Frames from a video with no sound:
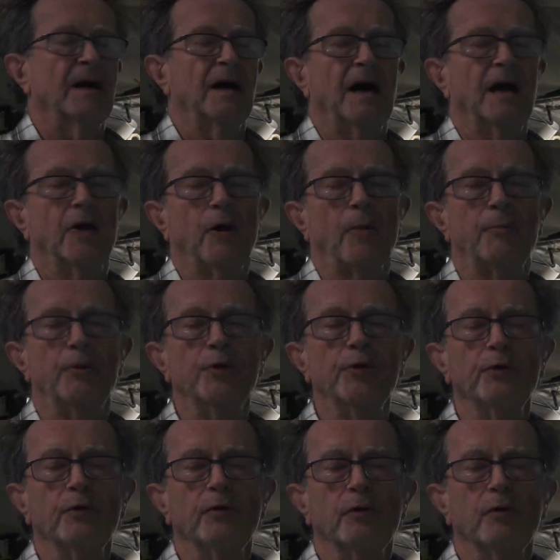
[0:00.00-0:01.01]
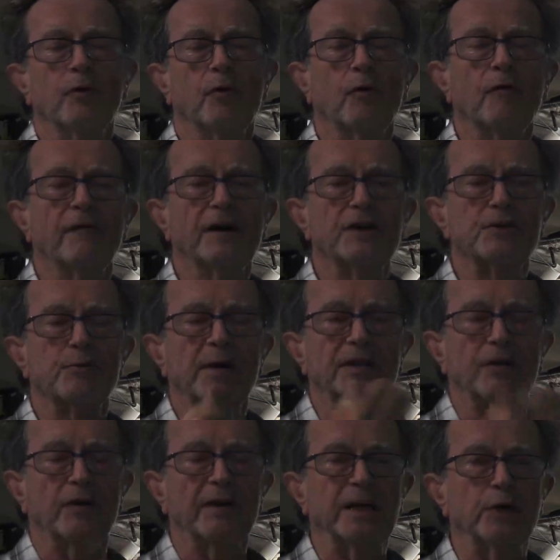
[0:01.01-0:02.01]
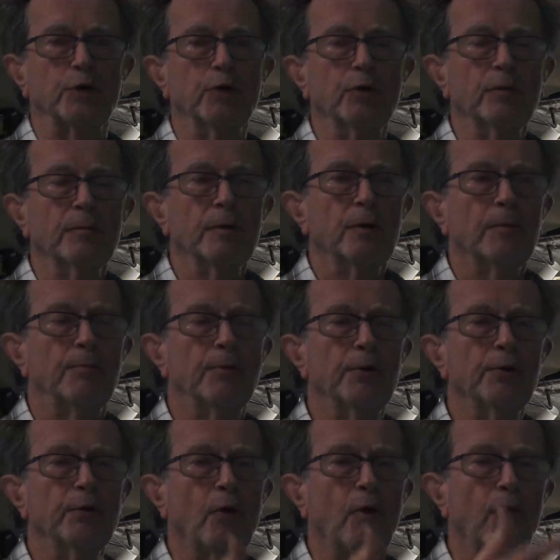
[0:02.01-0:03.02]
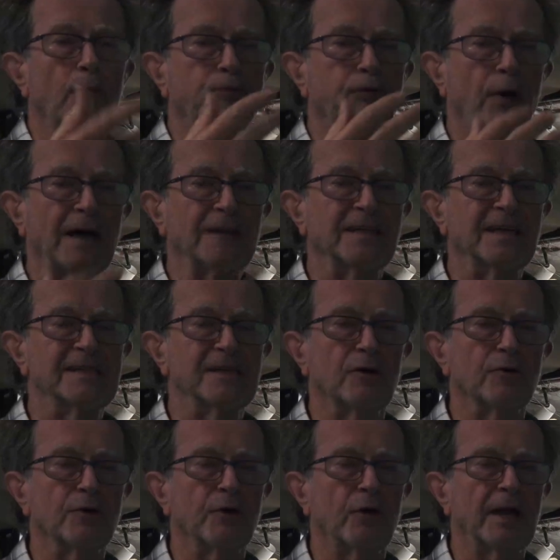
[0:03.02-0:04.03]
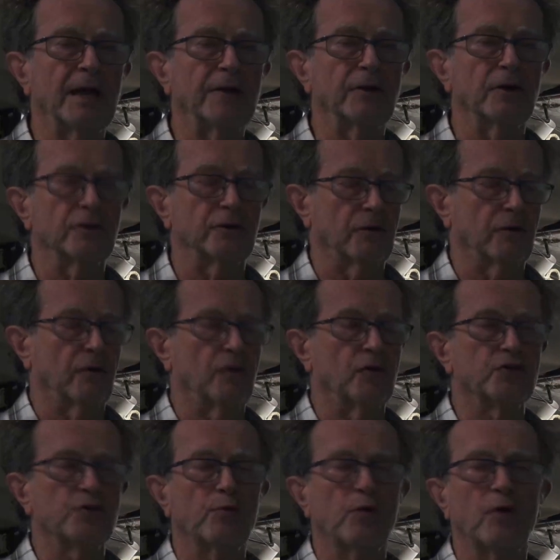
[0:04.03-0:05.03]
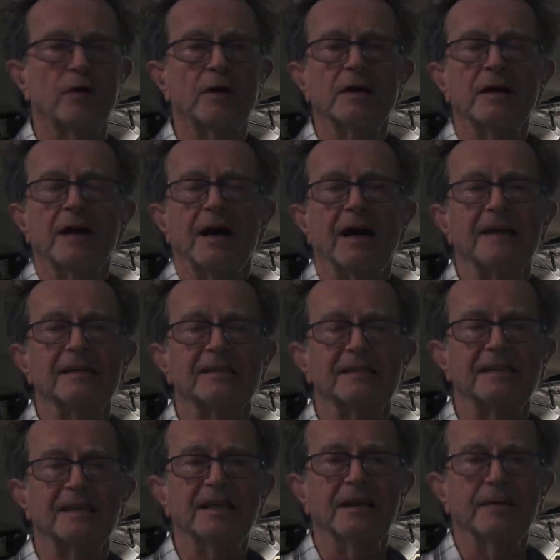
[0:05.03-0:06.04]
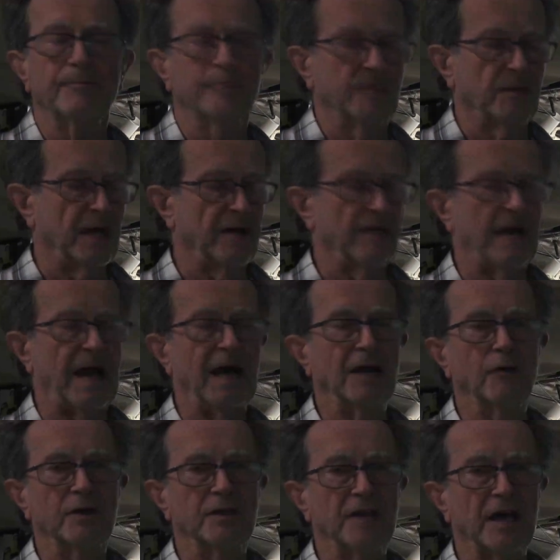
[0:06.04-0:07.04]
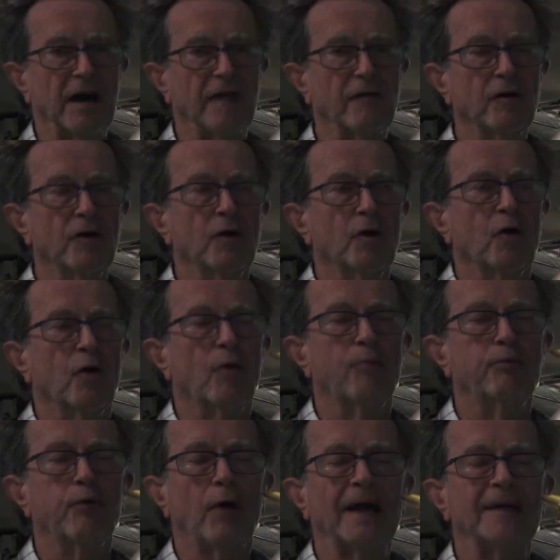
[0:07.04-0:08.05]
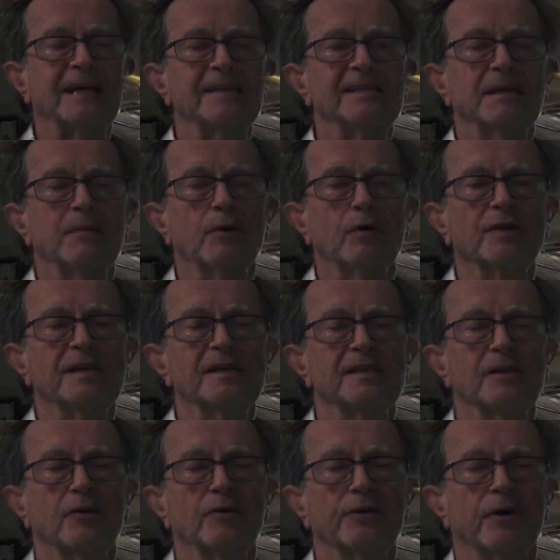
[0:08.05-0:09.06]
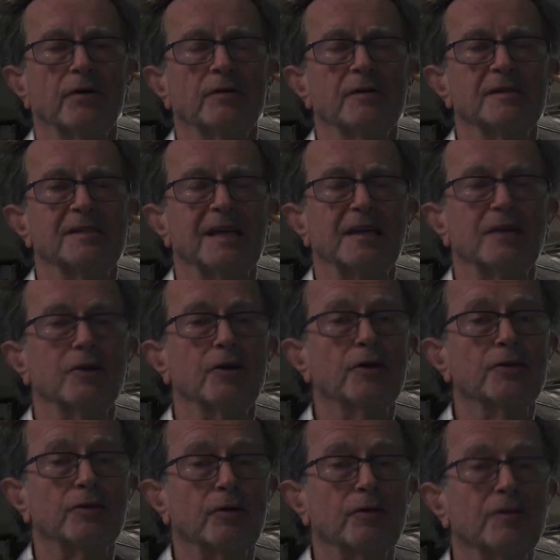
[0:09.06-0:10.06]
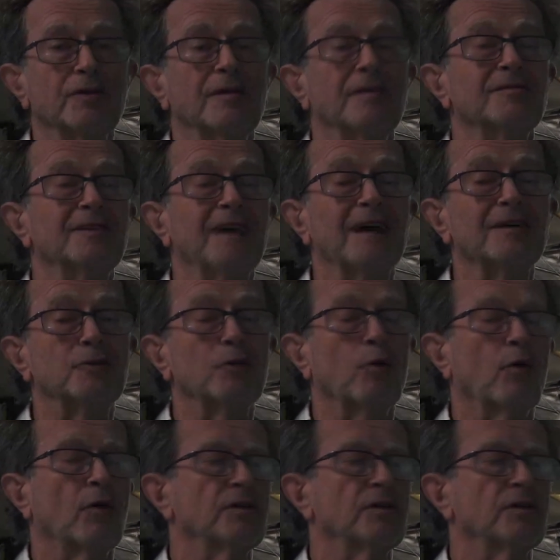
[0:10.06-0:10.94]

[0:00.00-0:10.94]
Alors plus on va jouer dans l'aigu, plus on pourra descendre la note. En jouant un si à l'octave, on pourra quasiment descendre cette note d'un ton